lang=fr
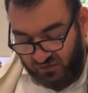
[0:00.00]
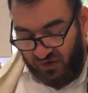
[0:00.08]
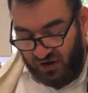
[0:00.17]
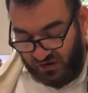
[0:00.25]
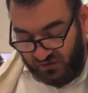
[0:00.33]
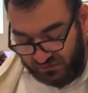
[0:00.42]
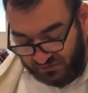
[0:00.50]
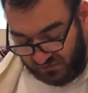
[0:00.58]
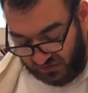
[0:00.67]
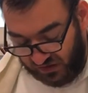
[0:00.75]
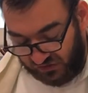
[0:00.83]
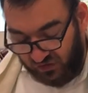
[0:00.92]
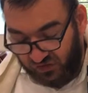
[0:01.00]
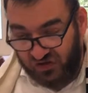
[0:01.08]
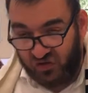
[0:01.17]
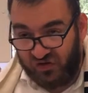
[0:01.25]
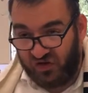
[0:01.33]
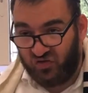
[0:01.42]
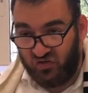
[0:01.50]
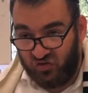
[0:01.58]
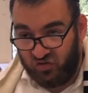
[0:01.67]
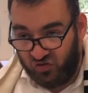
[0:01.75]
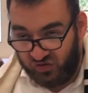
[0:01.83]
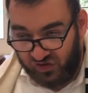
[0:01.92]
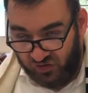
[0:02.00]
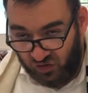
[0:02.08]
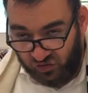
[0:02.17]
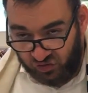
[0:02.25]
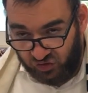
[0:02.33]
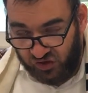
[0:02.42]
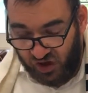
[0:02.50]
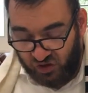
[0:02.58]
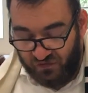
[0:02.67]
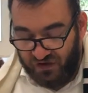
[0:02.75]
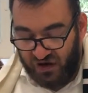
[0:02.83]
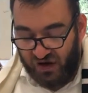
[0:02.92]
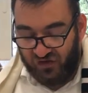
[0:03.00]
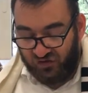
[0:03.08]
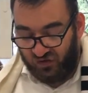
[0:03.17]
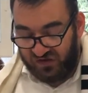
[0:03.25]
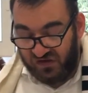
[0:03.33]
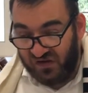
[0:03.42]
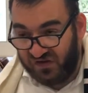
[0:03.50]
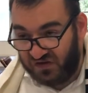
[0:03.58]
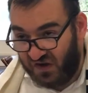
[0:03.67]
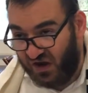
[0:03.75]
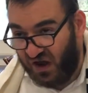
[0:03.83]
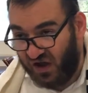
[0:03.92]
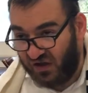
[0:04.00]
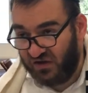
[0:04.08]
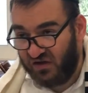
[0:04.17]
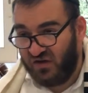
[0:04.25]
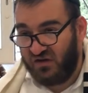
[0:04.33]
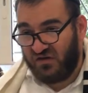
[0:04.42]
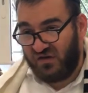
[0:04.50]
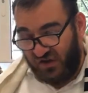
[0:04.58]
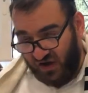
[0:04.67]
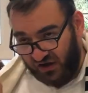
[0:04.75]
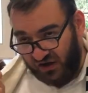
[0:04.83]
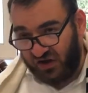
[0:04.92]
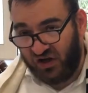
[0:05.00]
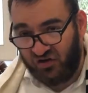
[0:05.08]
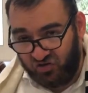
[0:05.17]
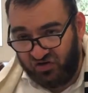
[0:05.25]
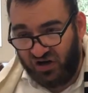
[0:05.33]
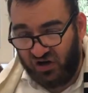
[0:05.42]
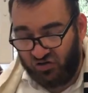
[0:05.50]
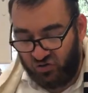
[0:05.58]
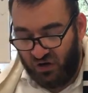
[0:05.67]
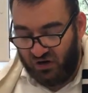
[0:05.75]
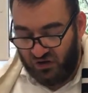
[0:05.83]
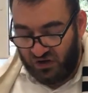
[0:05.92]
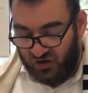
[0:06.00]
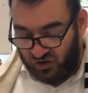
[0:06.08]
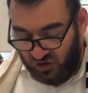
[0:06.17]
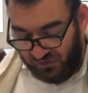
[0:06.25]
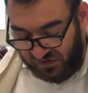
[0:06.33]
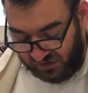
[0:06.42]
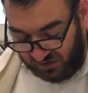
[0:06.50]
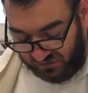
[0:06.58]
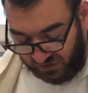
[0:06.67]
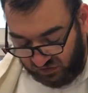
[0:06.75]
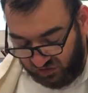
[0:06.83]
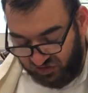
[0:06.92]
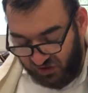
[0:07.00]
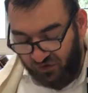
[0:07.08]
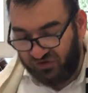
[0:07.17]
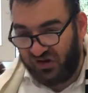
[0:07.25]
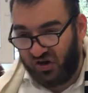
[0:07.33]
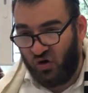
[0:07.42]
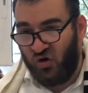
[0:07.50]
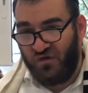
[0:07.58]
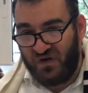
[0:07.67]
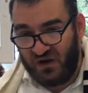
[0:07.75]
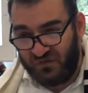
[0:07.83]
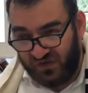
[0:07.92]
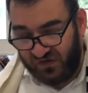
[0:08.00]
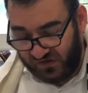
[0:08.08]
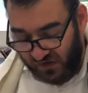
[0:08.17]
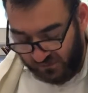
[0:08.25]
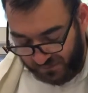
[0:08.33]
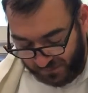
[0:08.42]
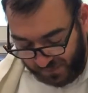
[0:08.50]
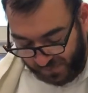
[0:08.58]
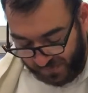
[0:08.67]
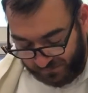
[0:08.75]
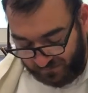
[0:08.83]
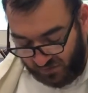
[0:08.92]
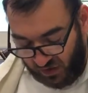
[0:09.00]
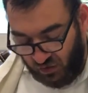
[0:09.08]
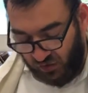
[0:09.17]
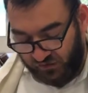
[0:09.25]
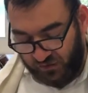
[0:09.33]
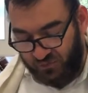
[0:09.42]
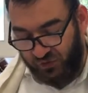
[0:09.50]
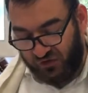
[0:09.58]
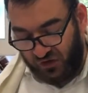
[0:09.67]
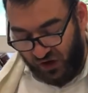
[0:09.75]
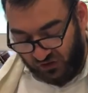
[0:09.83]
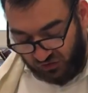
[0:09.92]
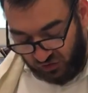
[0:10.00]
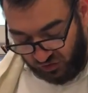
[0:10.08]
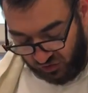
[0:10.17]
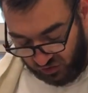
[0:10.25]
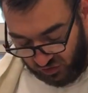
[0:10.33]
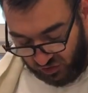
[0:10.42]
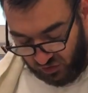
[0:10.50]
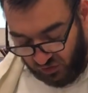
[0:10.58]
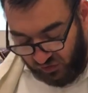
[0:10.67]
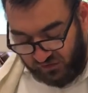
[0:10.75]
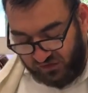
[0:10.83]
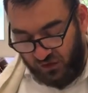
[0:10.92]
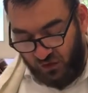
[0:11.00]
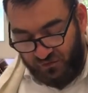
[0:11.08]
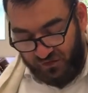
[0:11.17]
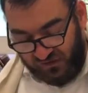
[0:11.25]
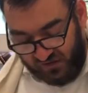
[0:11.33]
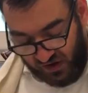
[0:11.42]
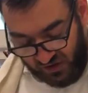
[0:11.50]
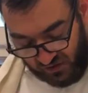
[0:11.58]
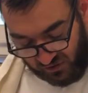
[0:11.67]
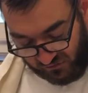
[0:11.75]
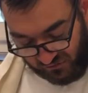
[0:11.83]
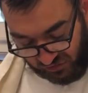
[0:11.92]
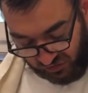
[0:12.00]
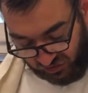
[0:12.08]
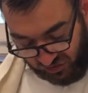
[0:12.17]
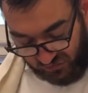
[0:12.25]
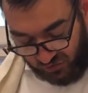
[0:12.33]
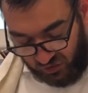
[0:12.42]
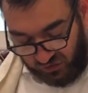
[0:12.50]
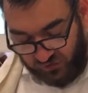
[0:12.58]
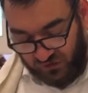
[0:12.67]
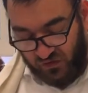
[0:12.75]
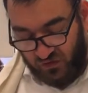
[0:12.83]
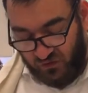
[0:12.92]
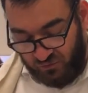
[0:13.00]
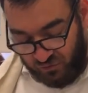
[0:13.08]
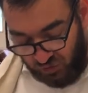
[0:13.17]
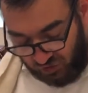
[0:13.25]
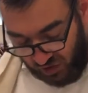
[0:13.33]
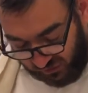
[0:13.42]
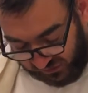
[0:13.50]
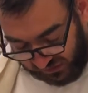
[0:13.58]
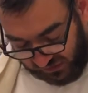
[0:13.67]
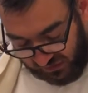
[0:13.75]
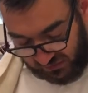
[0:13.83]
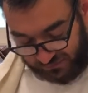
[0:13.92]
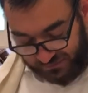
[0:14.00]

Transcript: Voilà. Et il est sorti de cette, de cette entre Yaakov et là, il est sorti Yissachar il sera quelqu'un qui étudie la Torah. Comme c'était veille de Shavuot Reuven a fait ça, alors c'est pour cela que aussi on fait ça veille de Shavuot. Pourquoi aussi